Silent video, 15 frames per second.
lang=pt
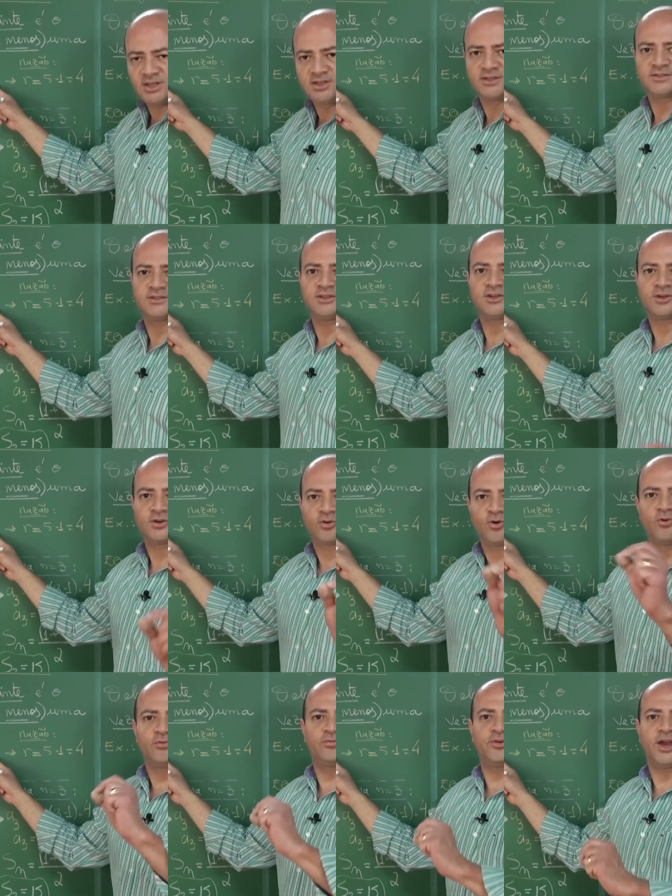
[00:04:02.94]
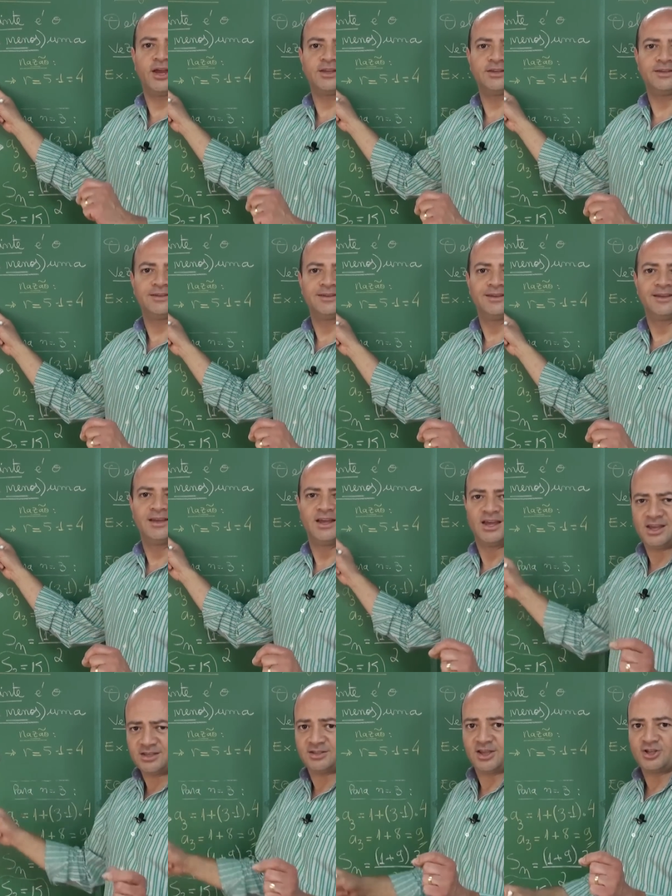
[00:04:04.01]
15. Confere.
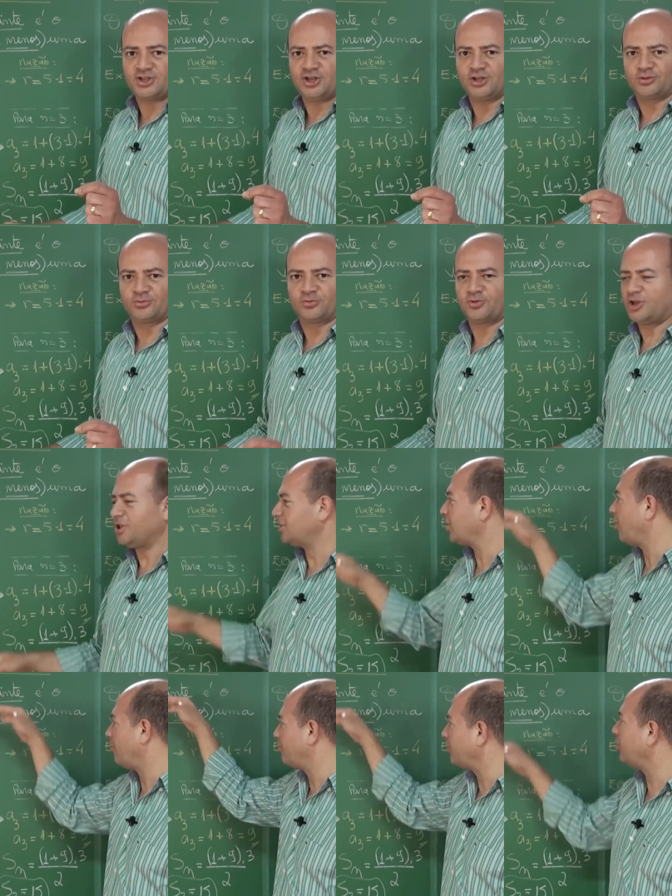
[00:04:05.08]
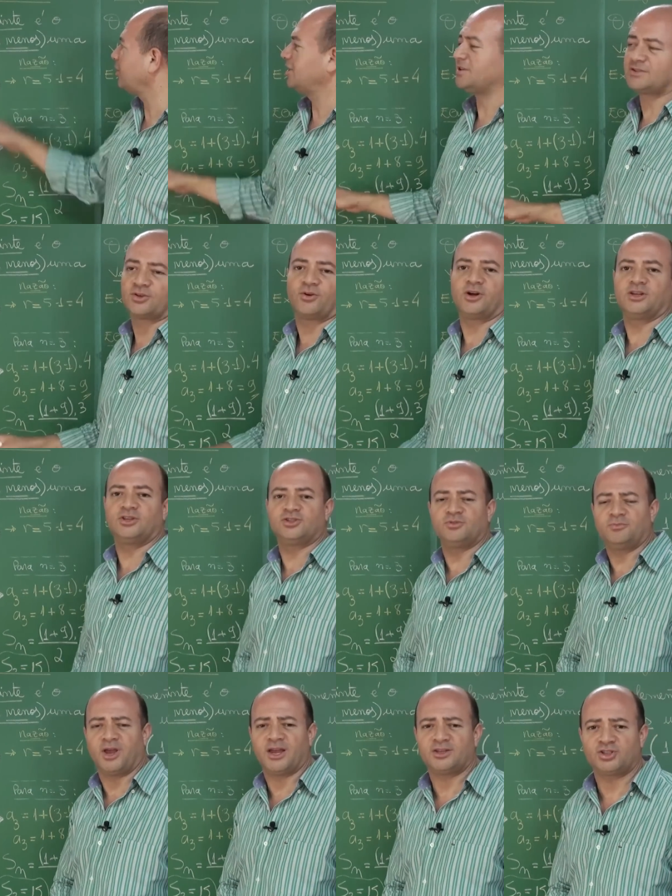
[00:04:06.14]
Entendido? Então, progressão
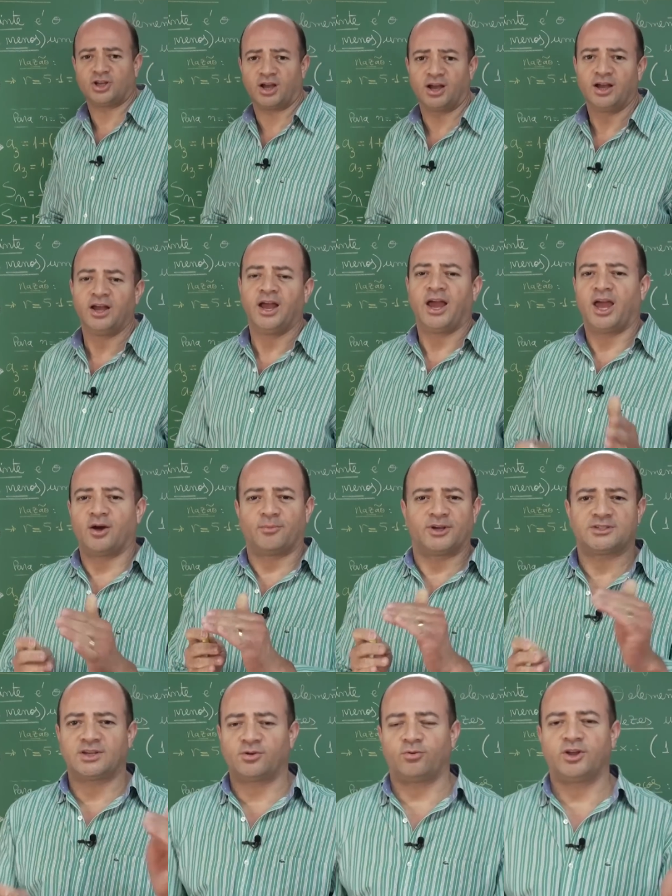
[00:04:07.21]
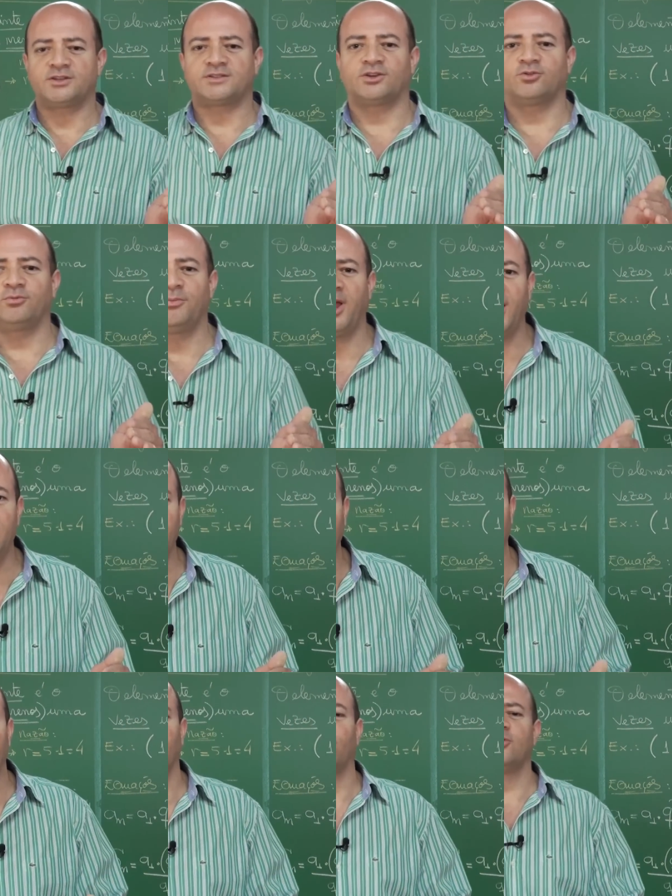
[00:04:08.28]
aritmética é uma sequência
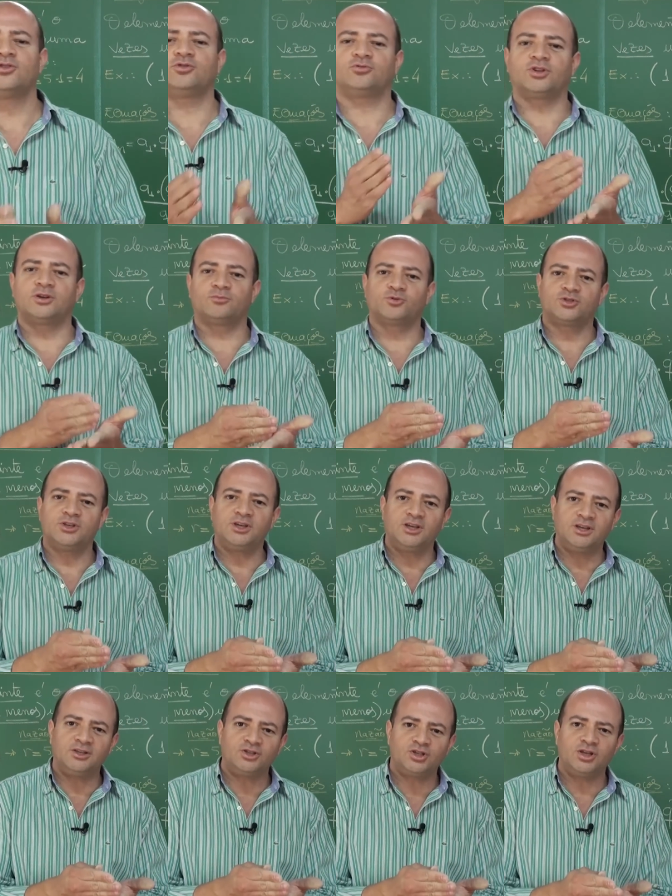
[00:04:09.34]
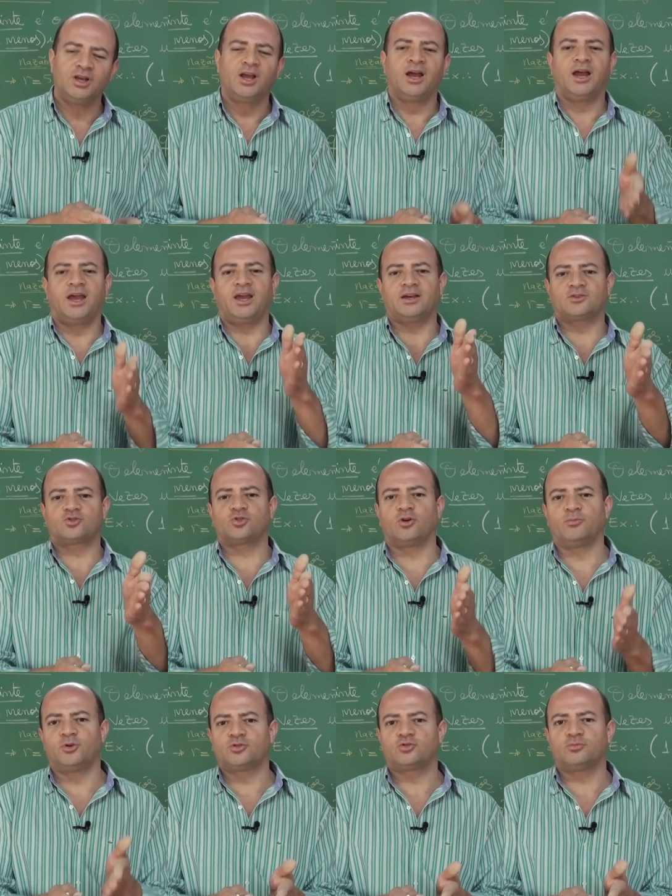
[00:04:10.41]
numérica onde o termo seguinte é a
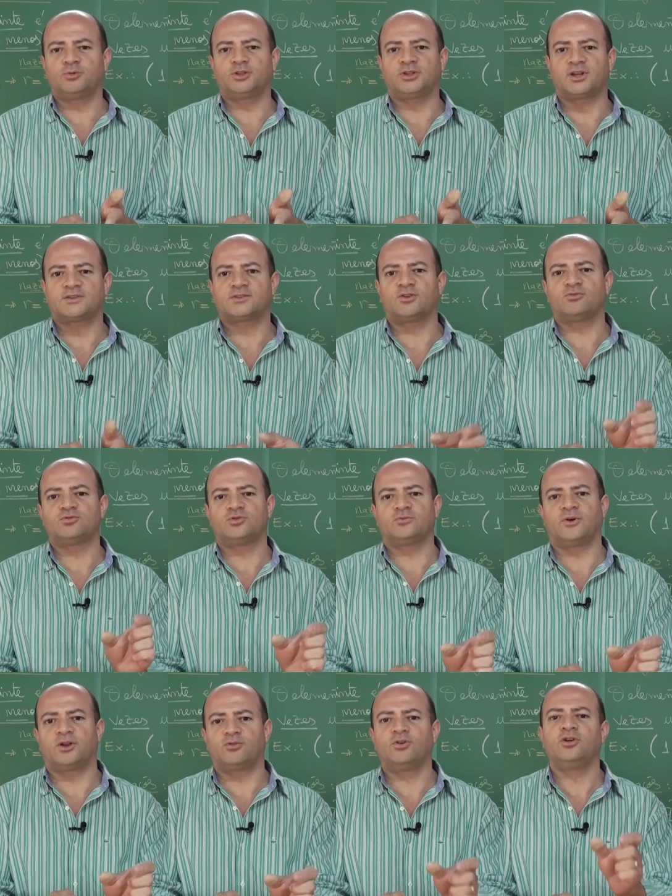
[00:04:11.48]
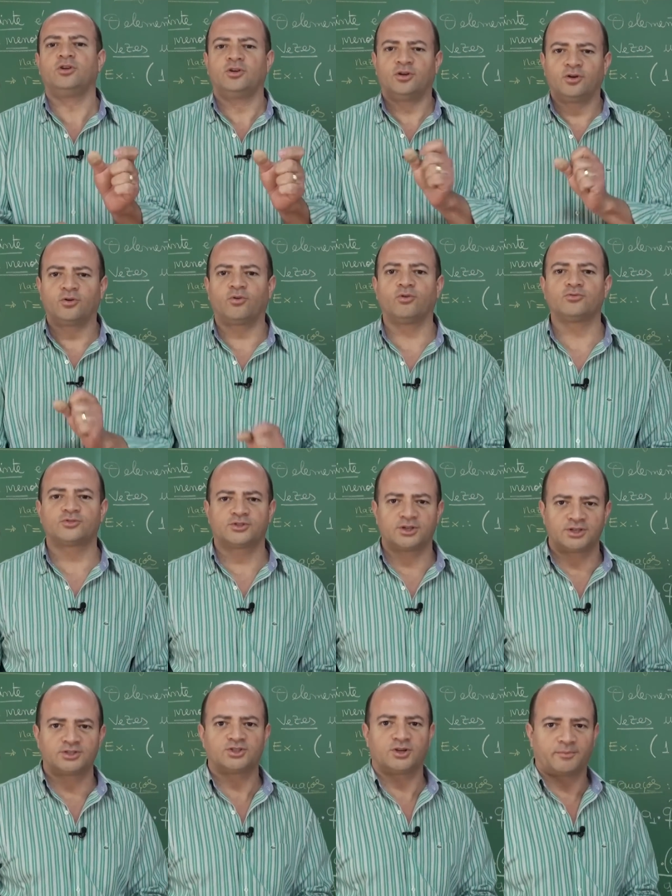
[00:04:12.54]
soma ou subtração de um valor
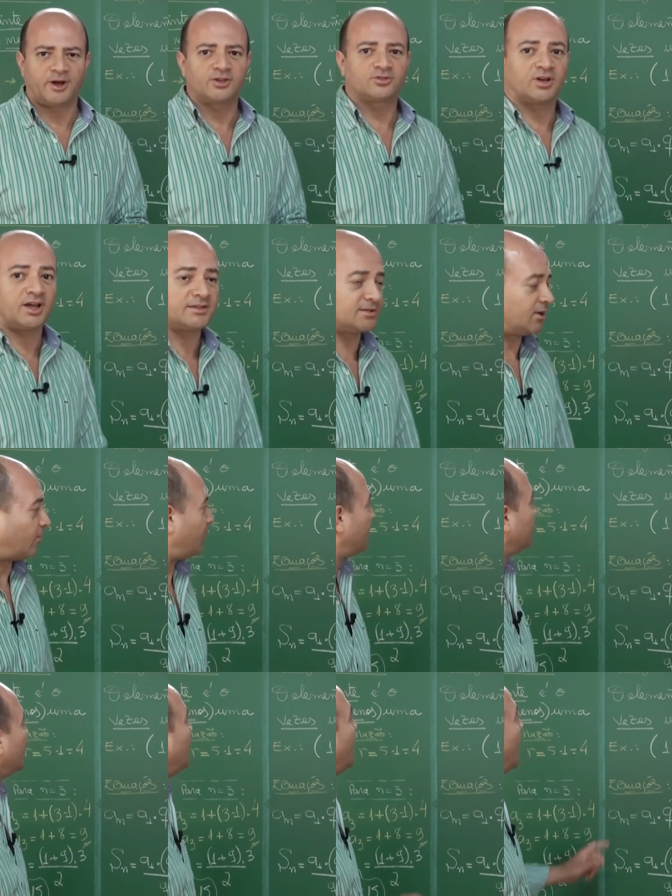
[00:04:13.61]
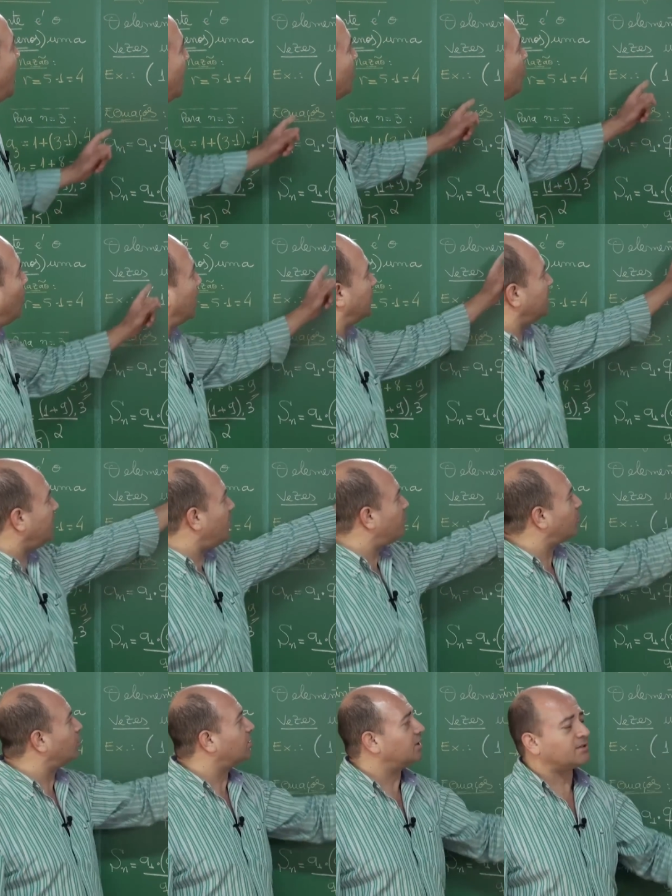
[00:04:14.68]
constante chamado de razão. Agora, e a
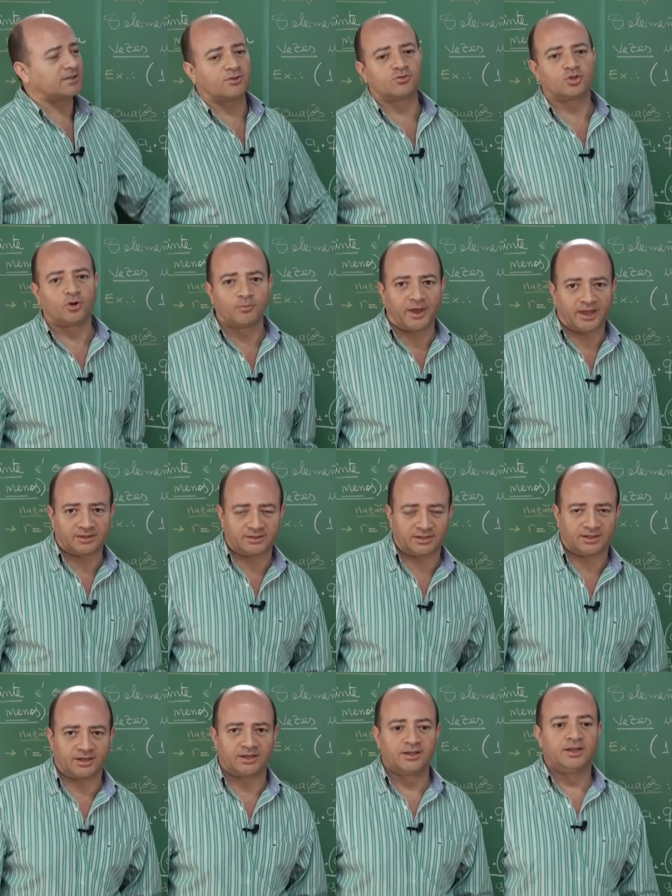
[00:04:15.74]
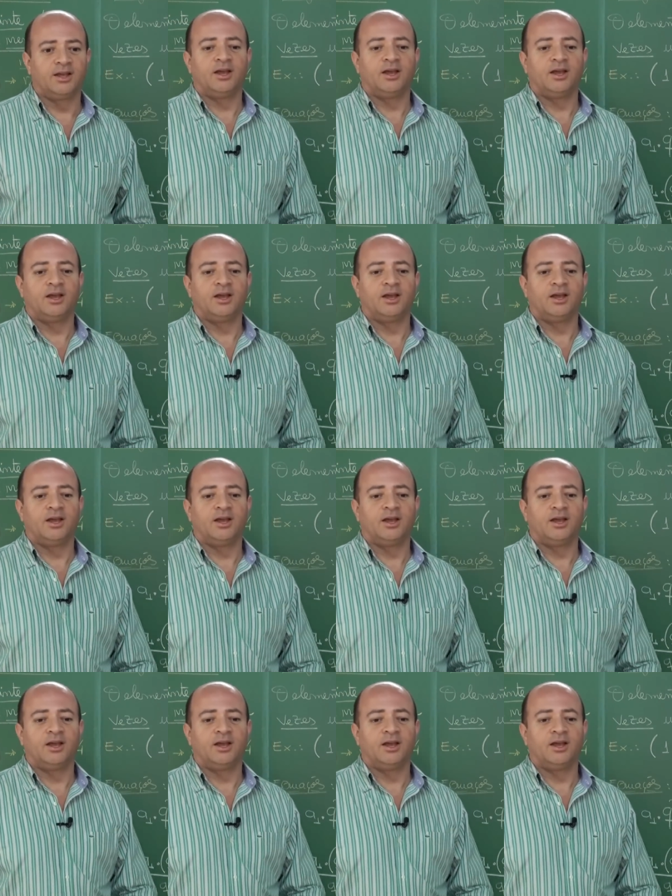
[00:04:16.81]
progressão geométrica?